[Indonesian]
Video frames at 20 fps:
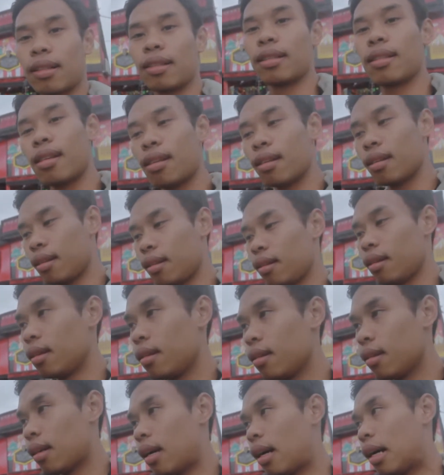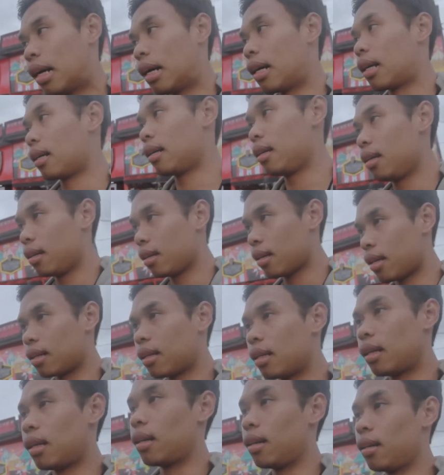tadi sih hari ini
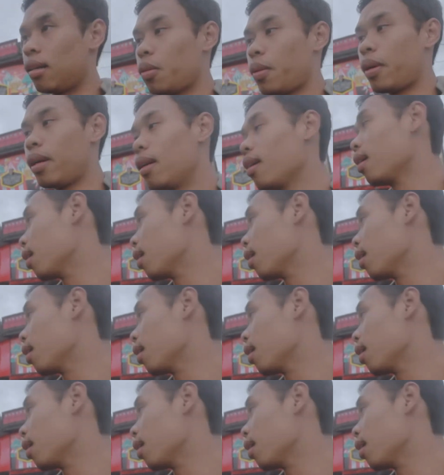ada WD